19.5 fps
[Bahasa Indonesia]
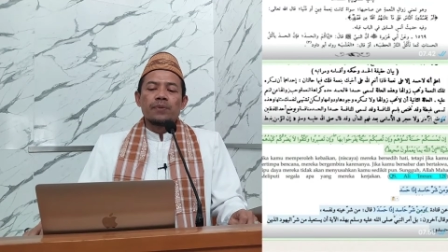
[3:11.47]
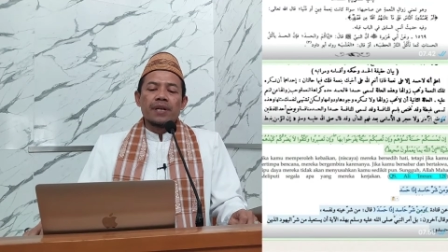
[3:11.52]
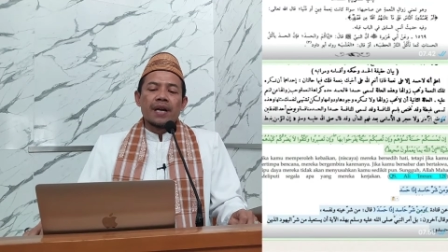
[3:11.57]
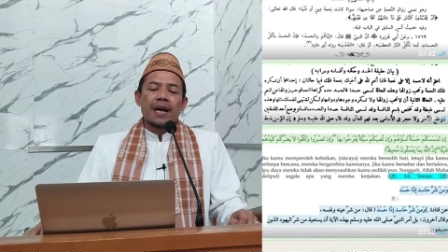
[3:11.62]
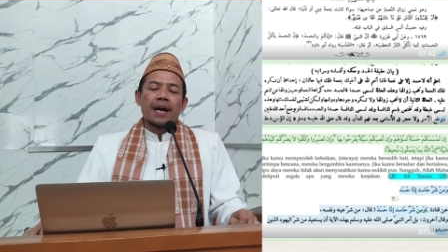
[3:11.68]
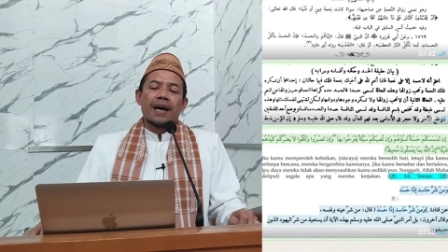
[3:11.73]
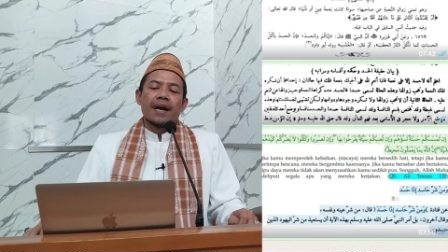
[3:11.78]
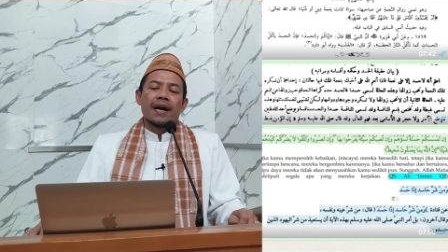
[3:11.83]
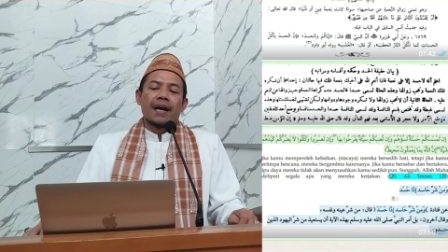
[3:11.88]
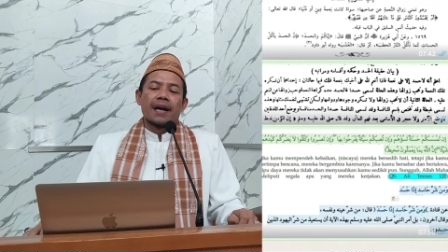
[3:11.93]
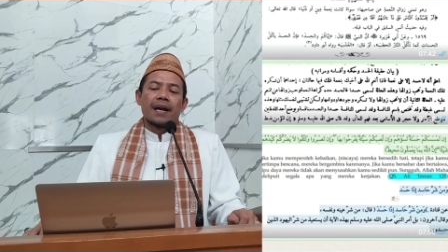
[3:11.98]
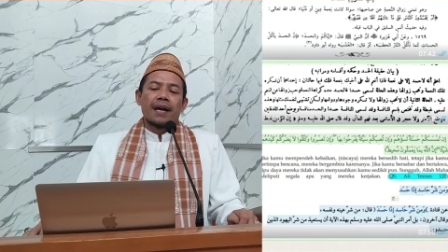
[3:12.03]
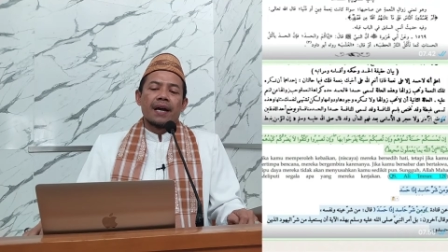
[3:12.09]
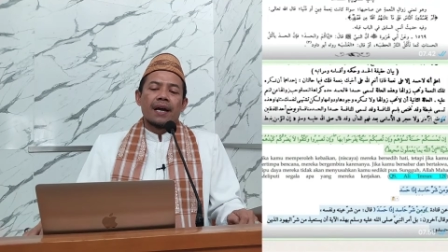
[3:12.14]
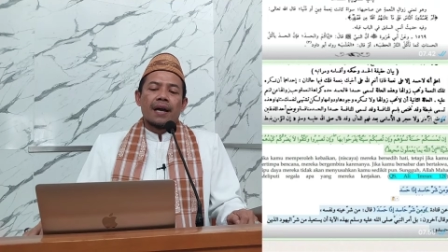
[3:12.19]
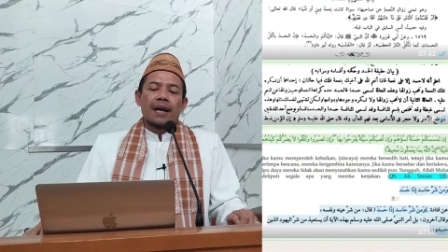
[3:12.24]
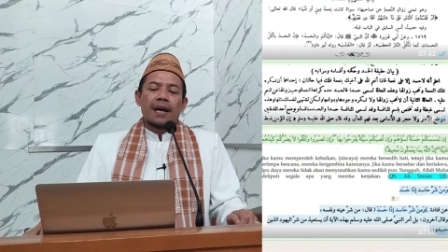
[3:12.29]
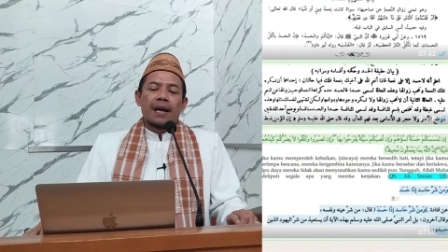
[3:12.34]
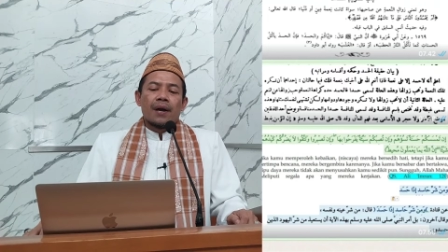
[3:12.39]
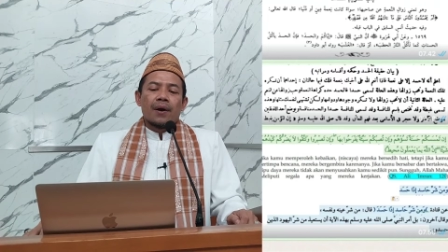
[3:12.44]
biha
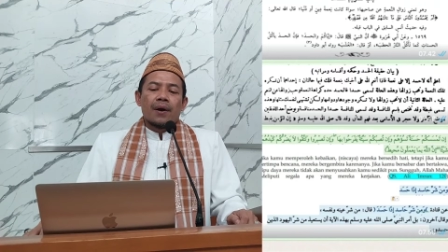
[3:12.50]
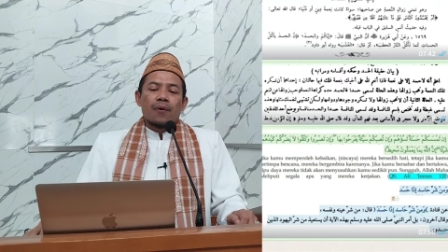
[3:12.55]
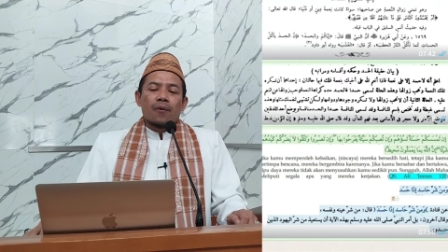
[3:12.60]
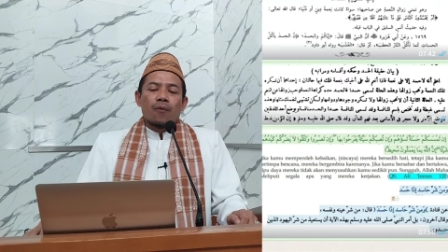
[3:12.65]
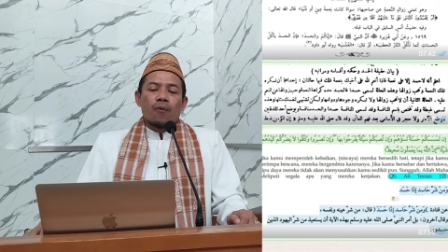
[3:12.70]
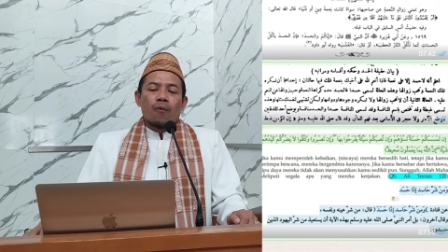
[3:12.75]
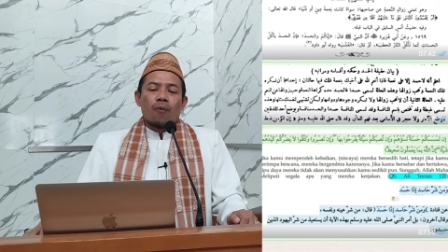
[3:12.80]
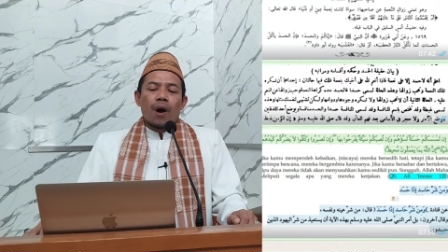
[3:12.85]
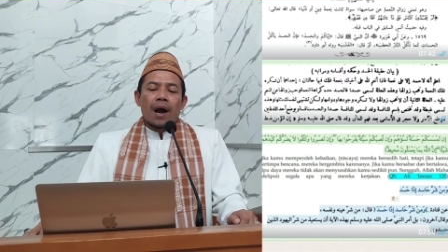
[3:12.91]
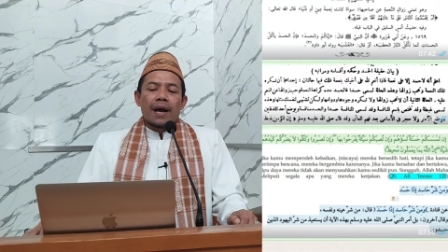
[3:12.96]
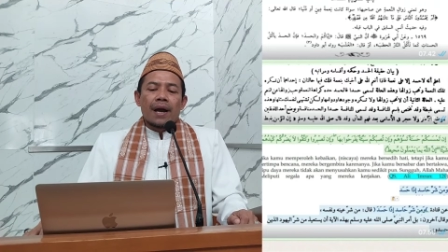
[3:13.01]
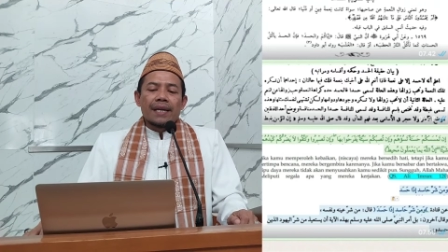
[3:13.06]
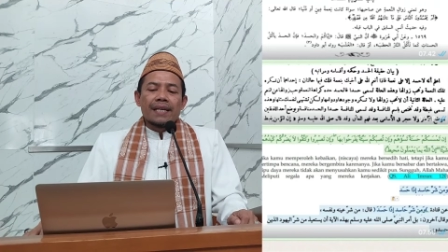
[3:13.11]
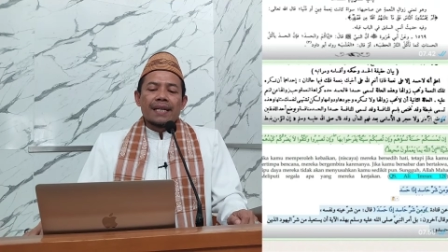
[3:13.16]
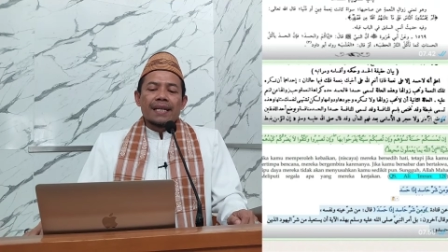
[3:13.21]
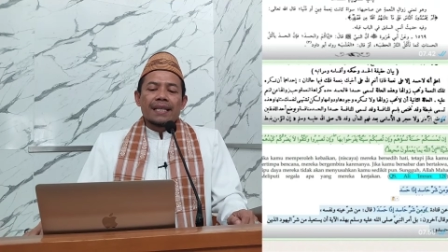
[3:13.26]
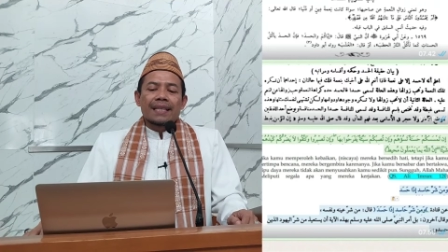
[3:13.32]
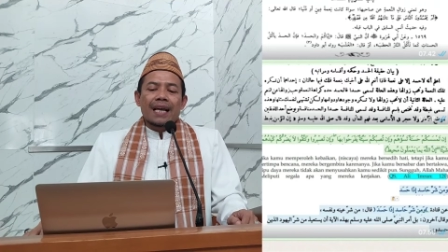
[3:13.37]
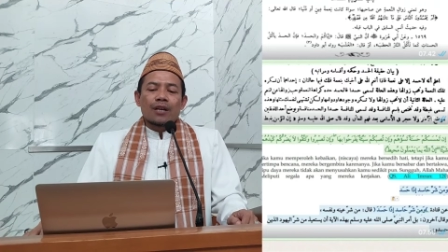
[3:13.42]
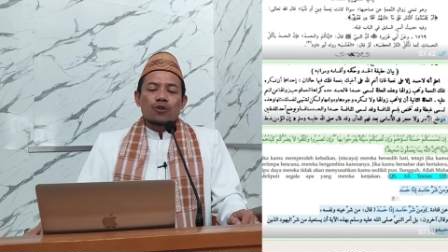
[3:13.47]
wa
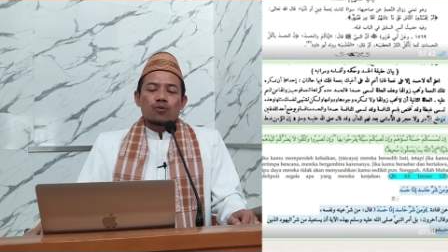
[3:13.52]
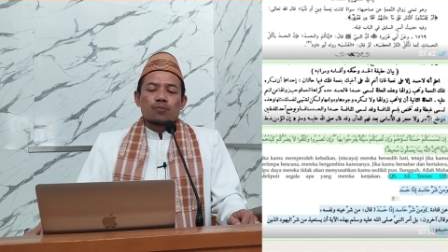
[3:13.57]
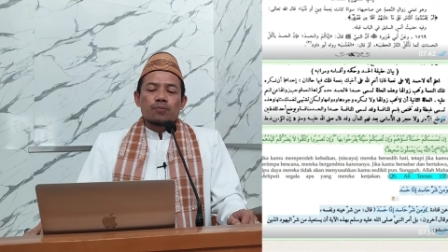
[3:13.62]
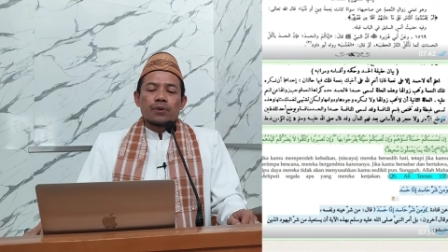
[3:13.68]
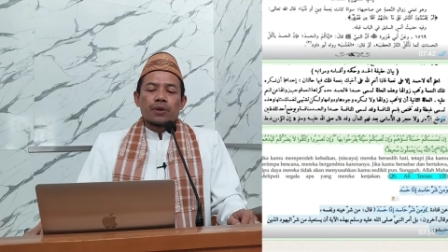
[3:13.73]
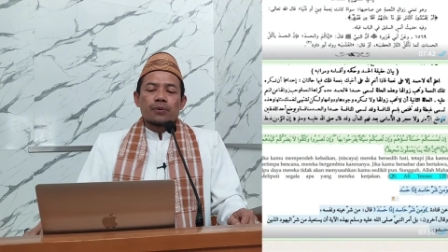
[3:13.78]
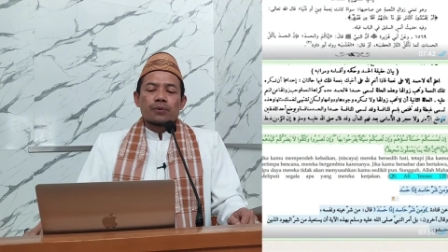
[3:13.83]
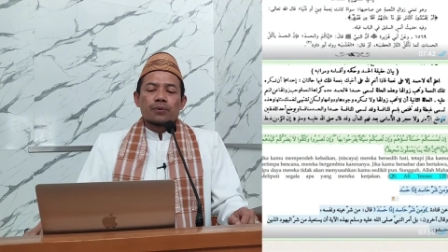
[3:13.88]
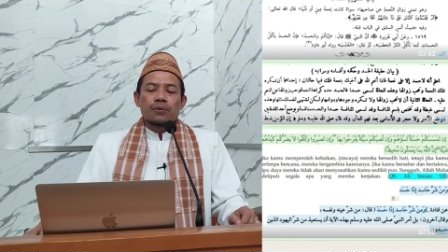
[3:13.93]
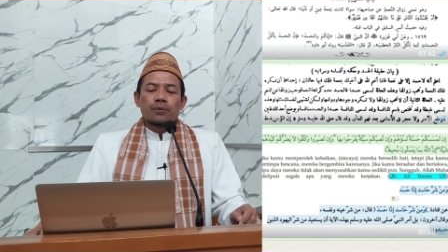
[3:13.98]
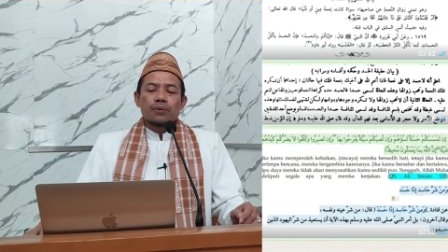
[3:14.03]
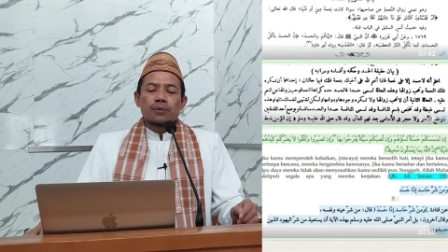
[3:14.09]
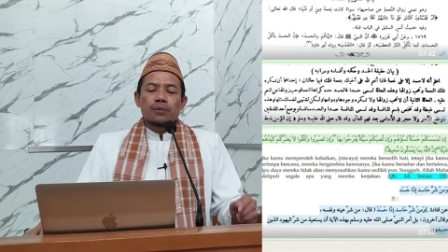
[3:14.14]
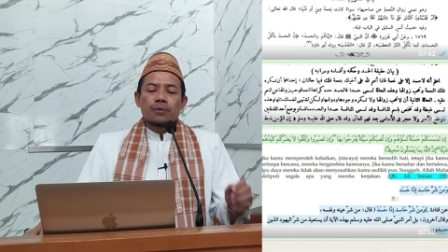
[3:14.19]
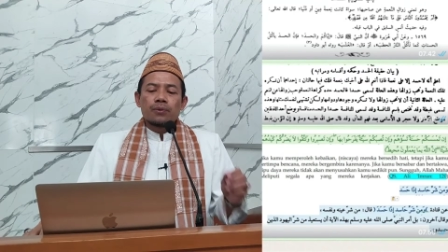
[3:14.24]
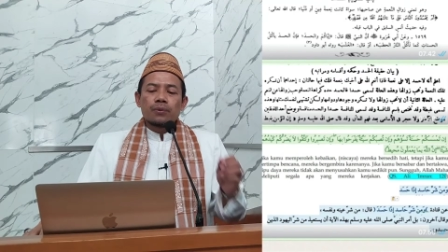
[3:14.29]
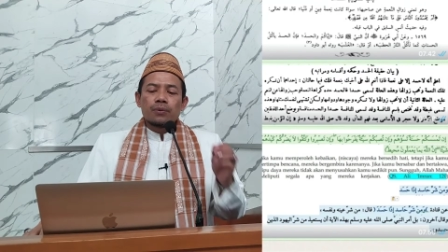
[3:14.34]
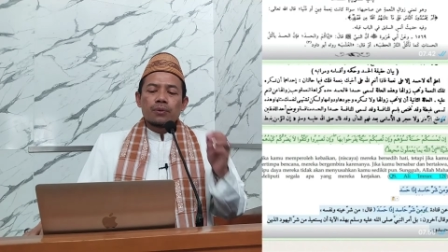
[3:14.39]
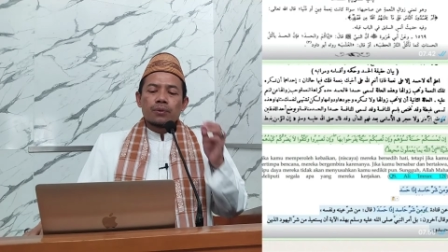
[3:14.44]
in tasbiru